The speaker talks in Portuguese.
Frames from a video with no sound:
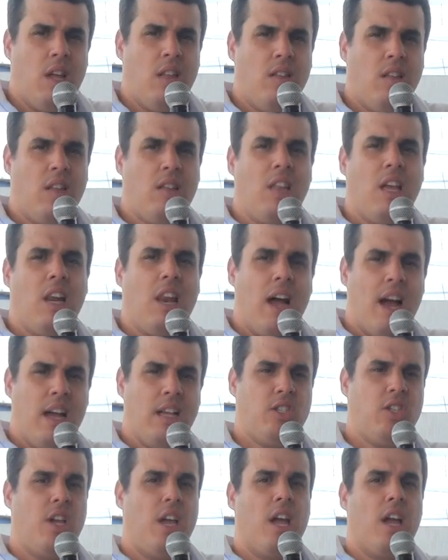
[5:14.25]
de tirar
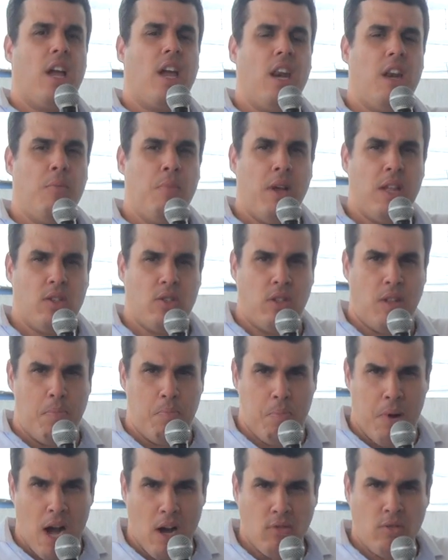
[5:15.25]
estes requerimentos de
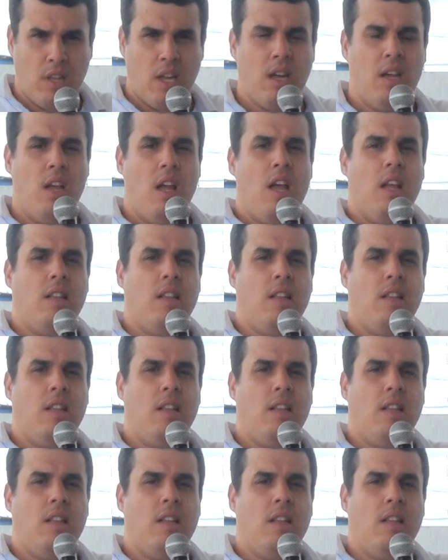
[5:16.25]
pauta,